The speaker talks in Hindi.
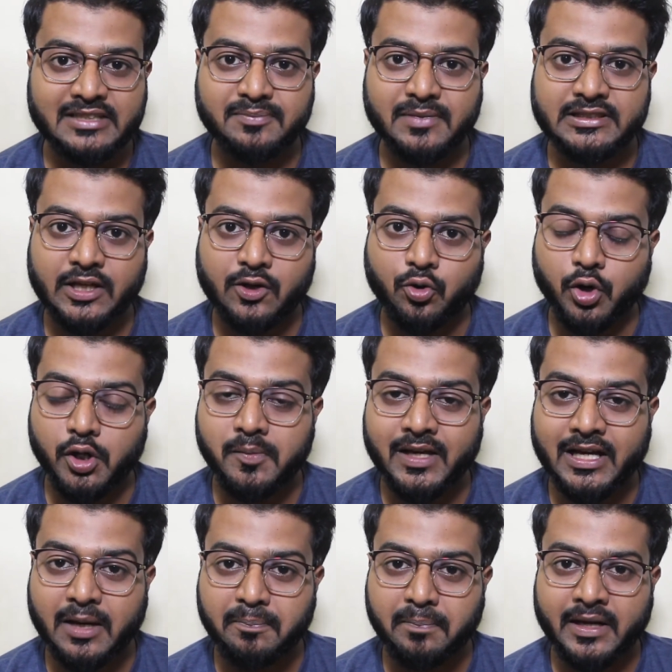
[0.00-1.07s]
इनमें से कोई
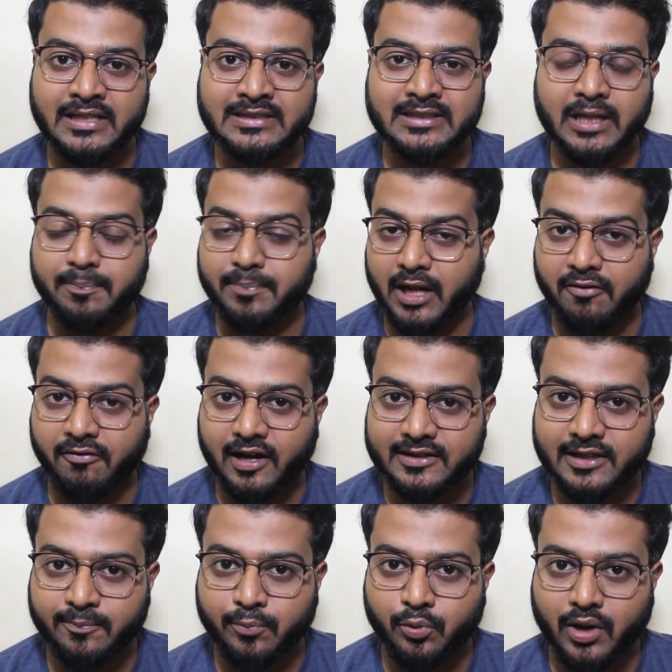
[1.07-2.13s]
भी कंपनीज अपना
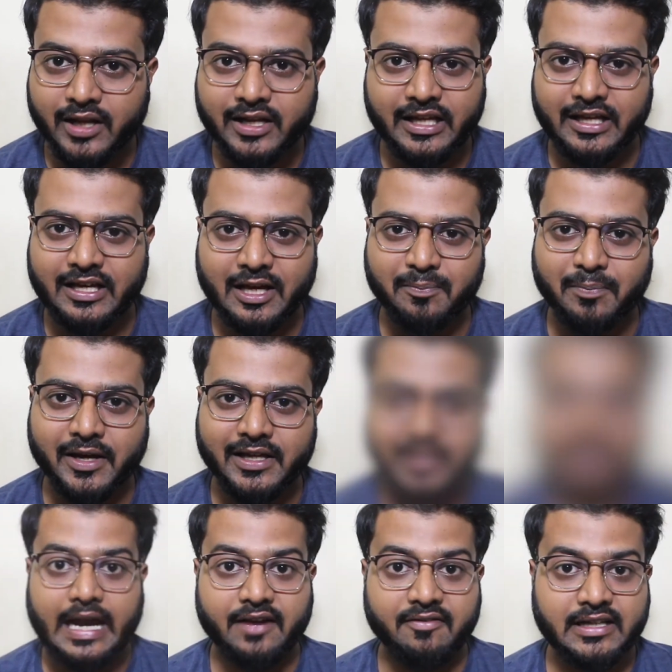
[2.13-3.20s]
वादा पूरा नहीं कर पाए
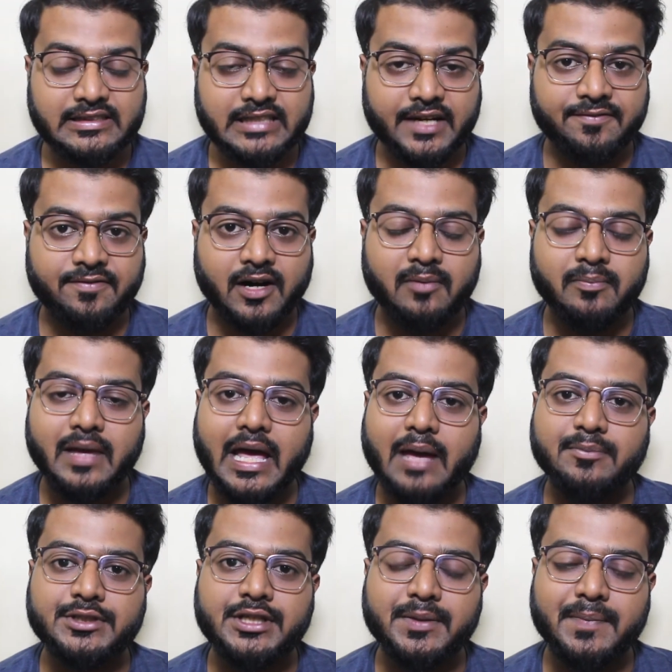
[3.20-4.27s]
एडवाइजरी फर्म एम